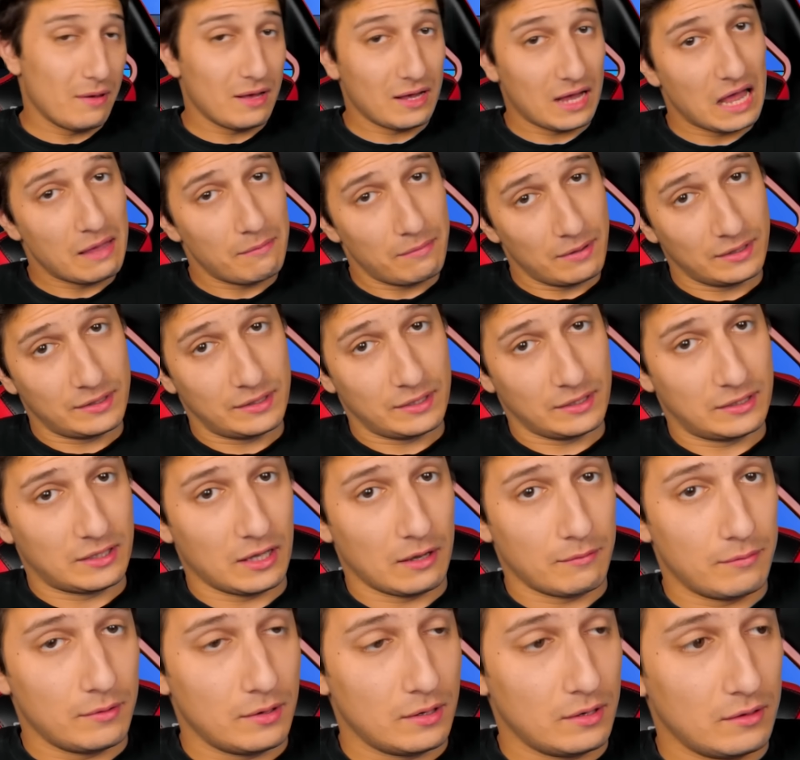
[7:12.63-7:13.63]
Ama
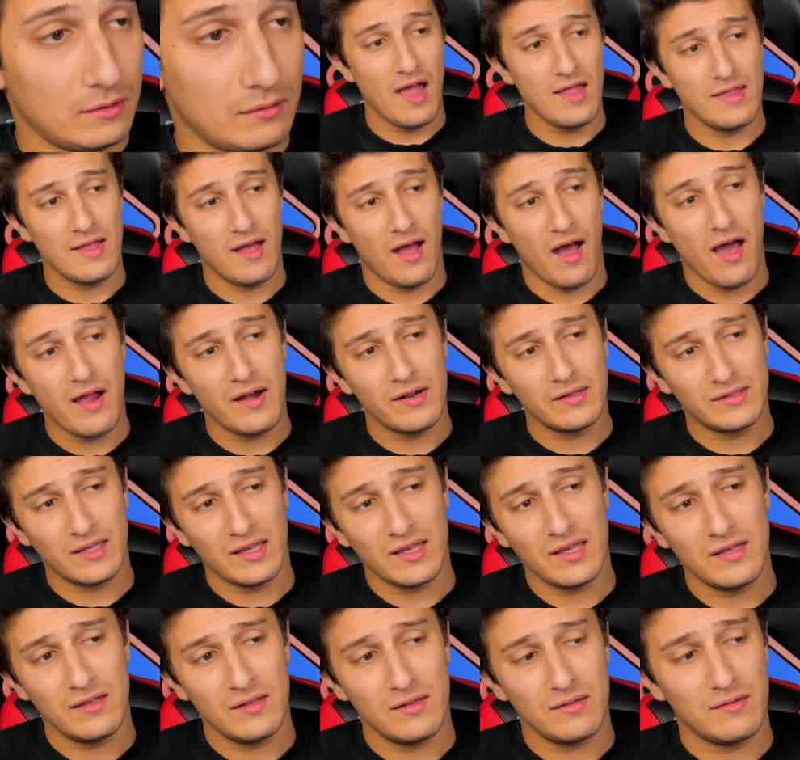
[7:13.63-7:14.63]
kaybettik tabii. Yani
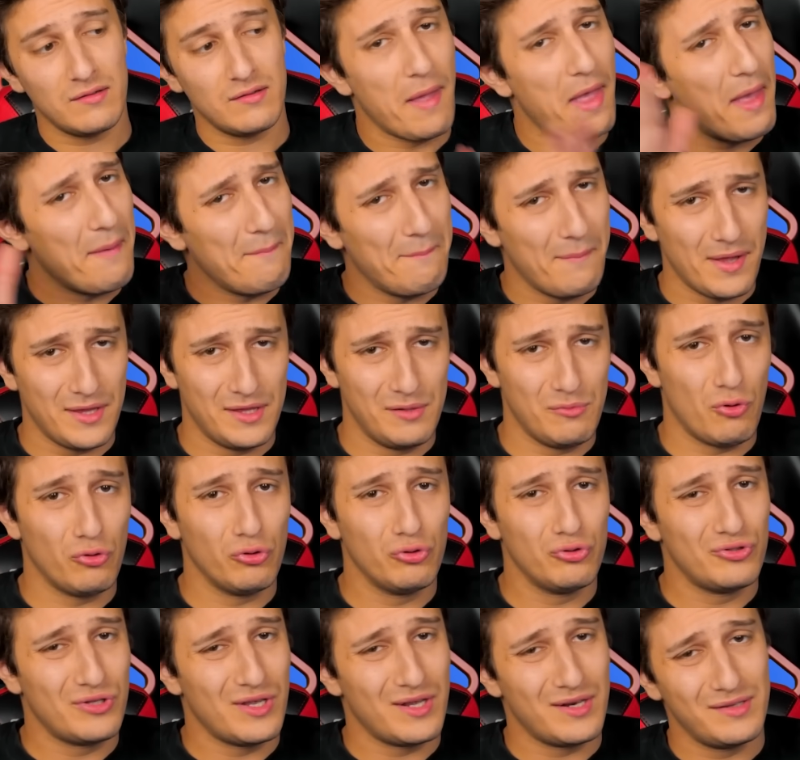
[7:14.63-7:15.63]
haritayı beğenmedim.
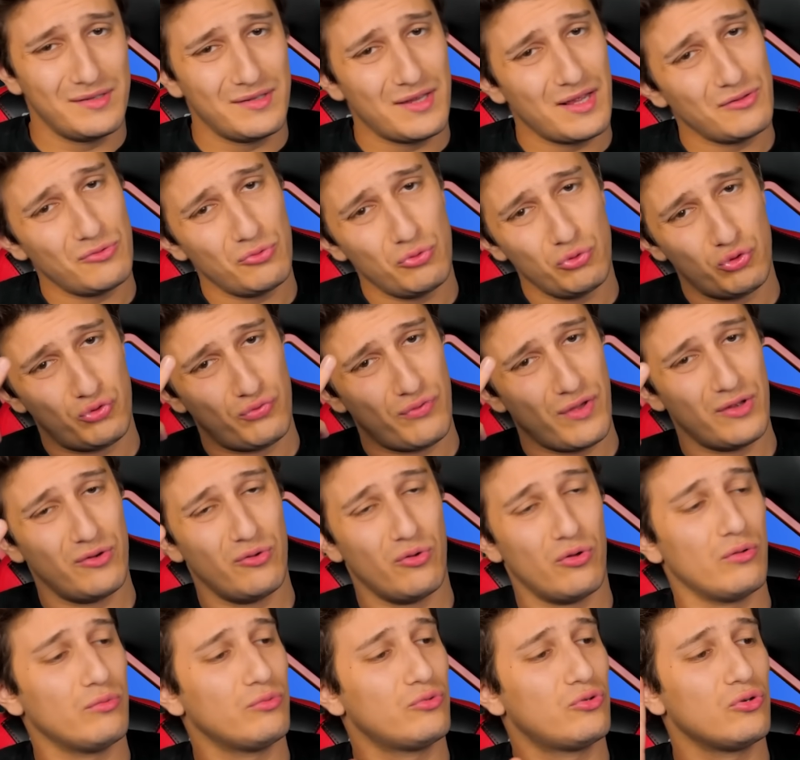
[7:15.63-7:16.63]
Onun üzerinden 3
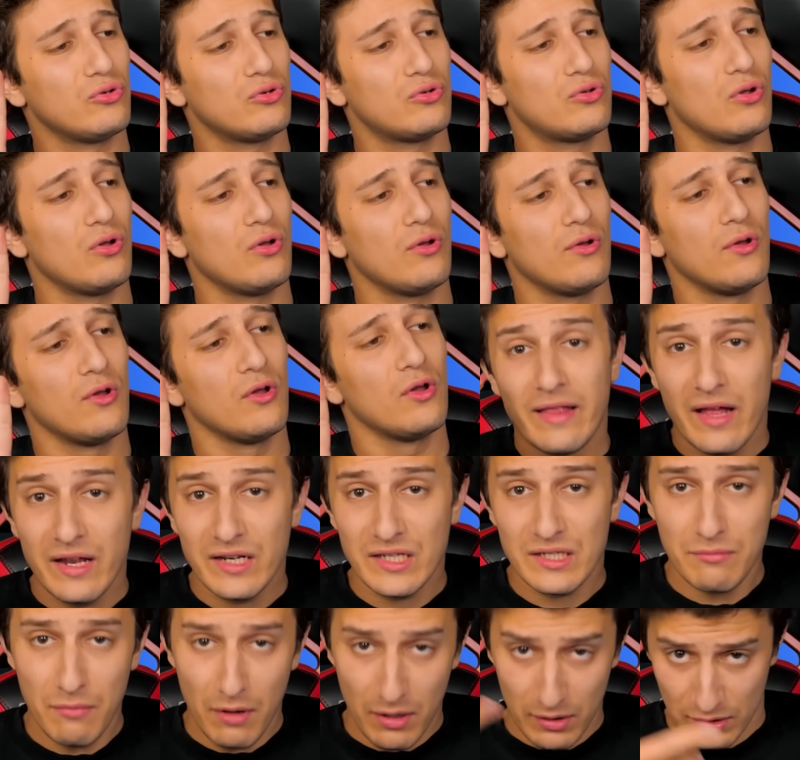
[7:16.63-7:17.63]
veriyorum. Çünkü
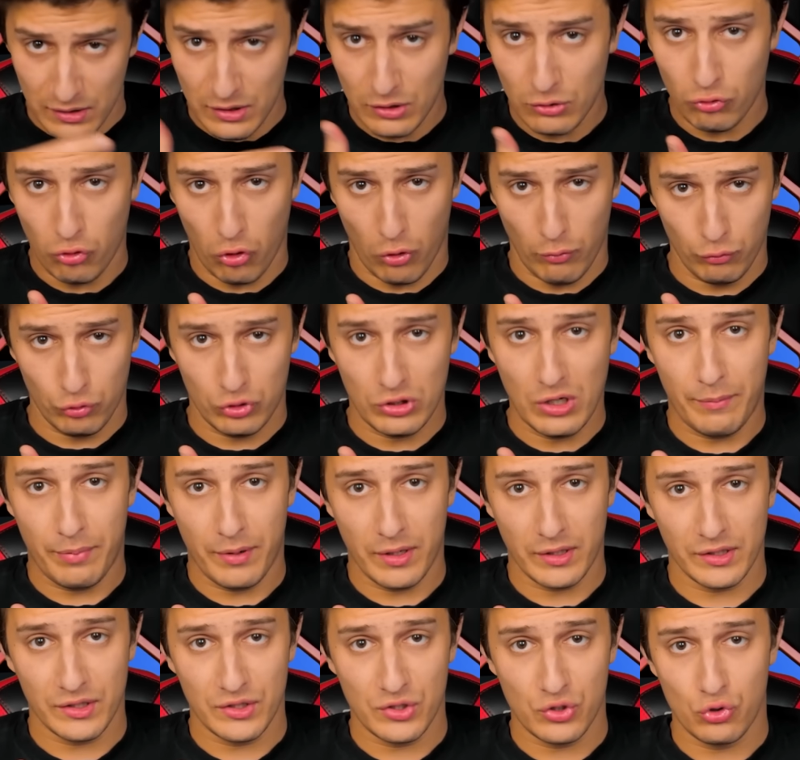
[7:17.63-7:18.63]
enerji mantığı koymuş
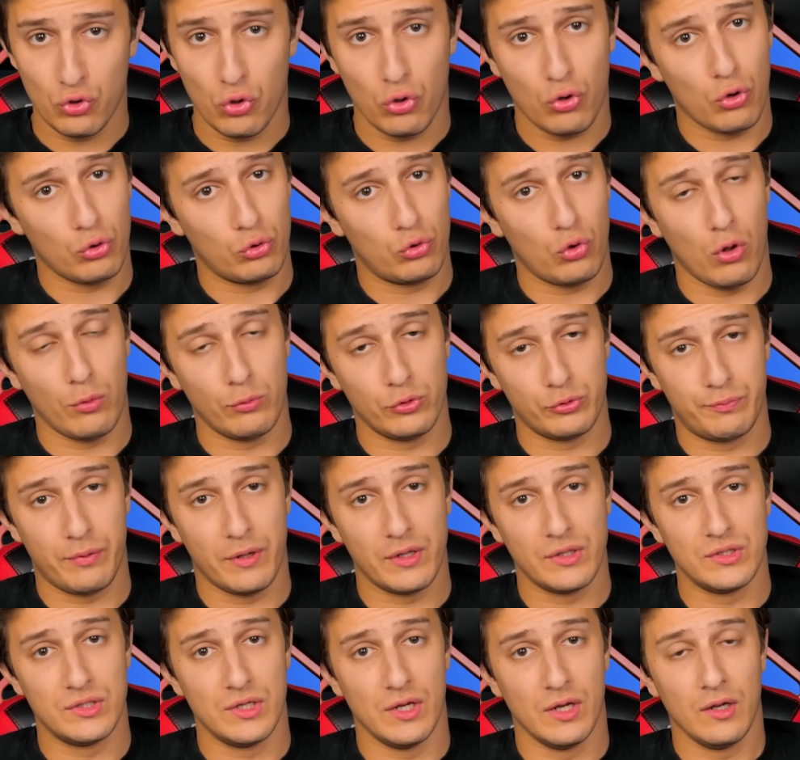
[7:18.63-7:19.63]
yapan kişi çok kötü olmuş
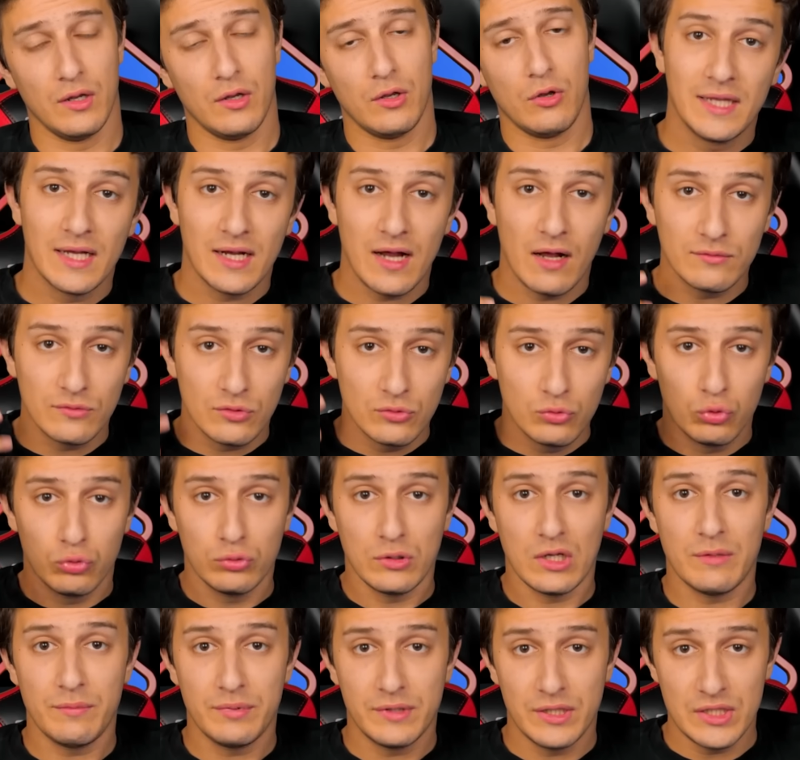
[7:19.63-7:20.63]
bence. Bir nakavtın
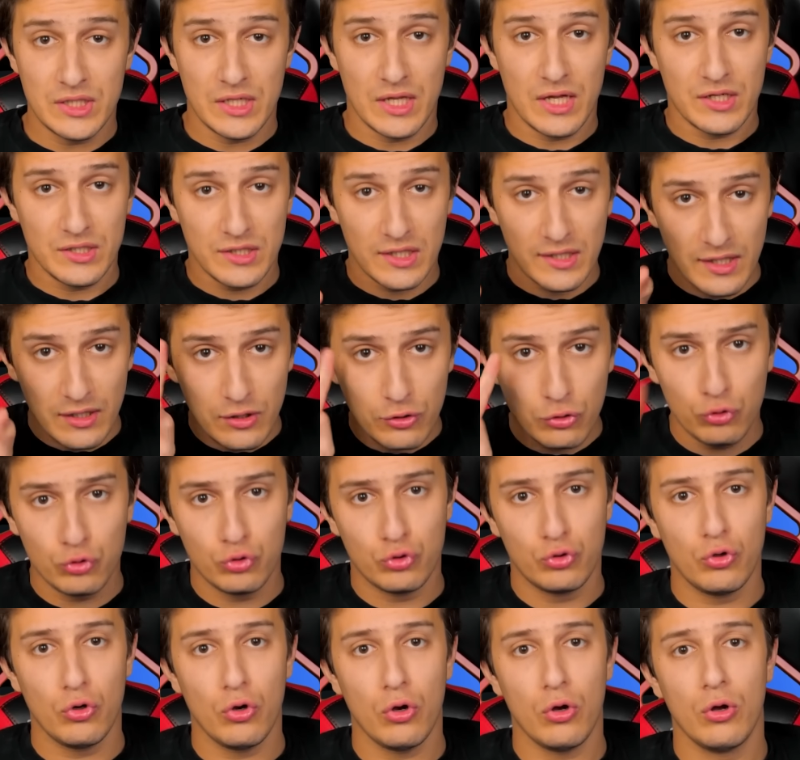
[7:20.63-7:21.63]
turları bitince enerjiler yere
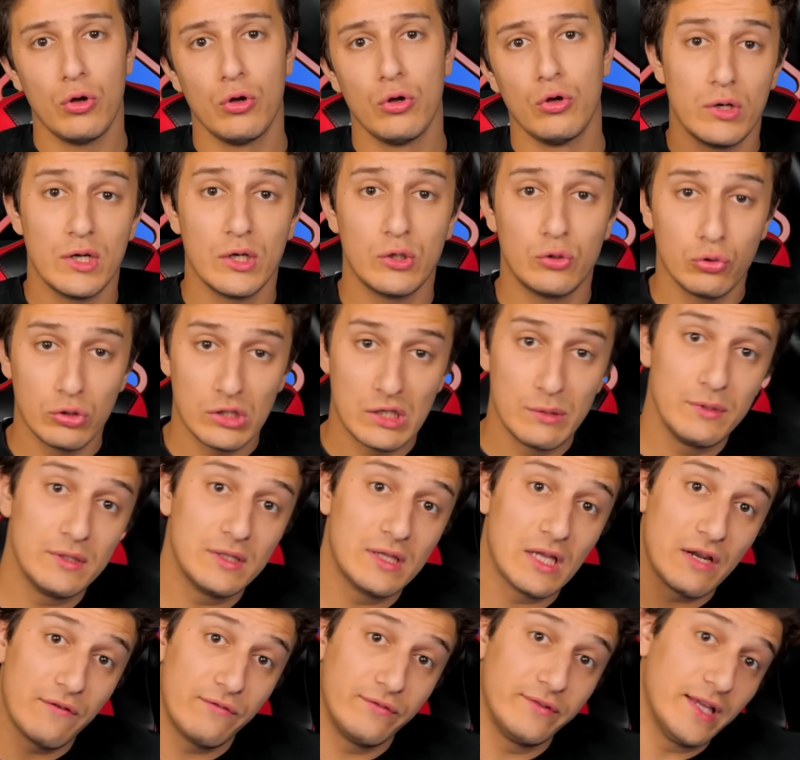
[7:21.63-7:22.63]
düşüyor. Sonraki tur
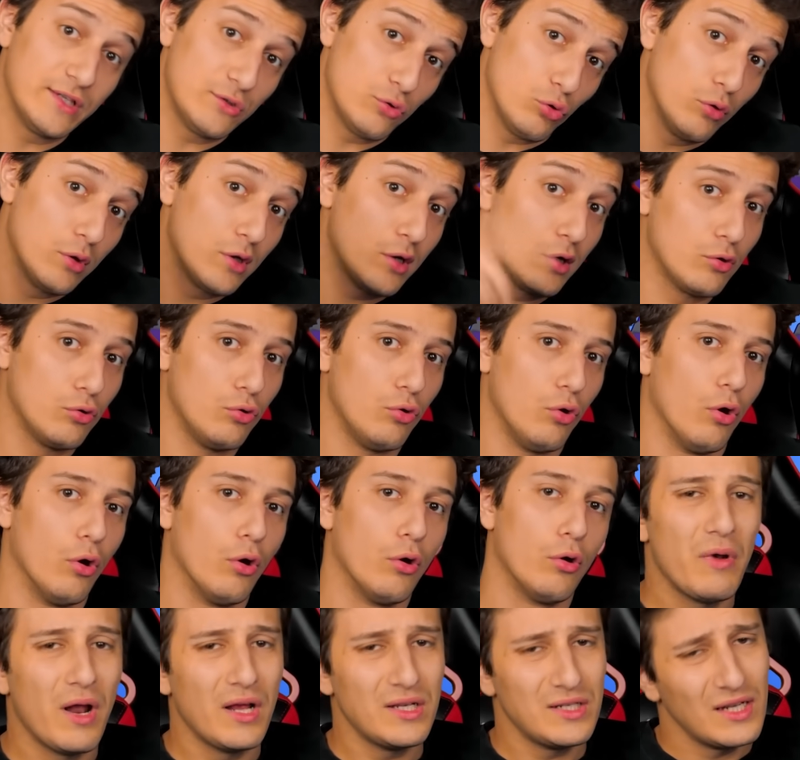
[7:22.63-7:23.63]
kimin tarafındaysa onlar alıyor.
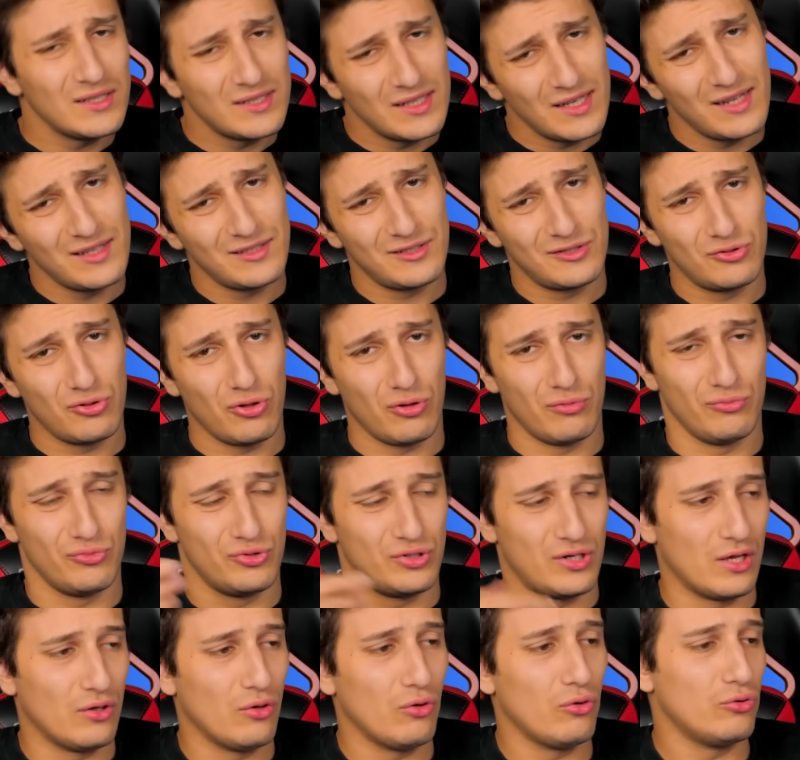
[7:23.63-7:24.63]
Bu birazcık adaletsiz
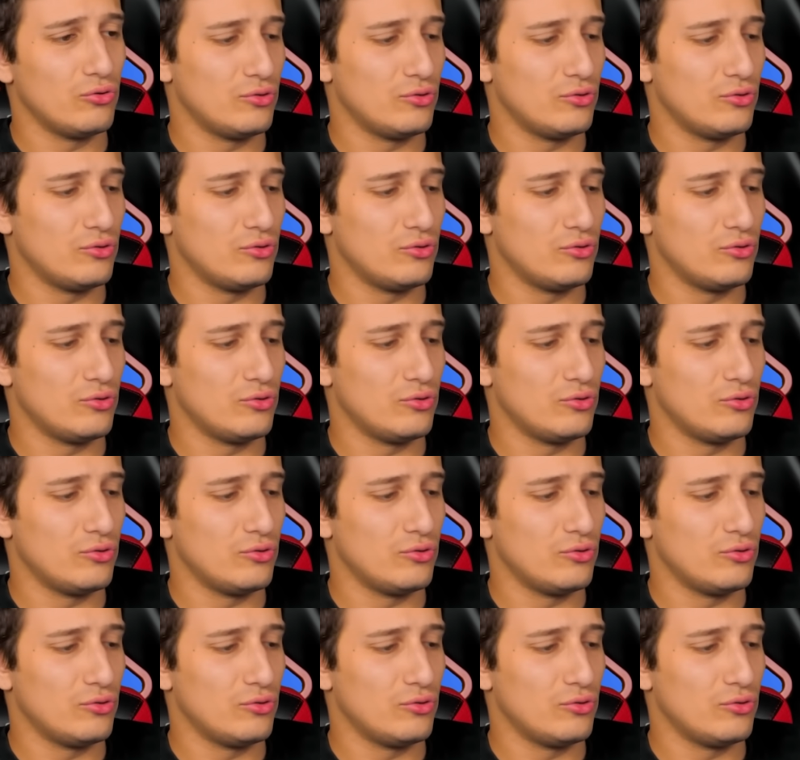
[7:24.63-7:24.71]
olmuş yani.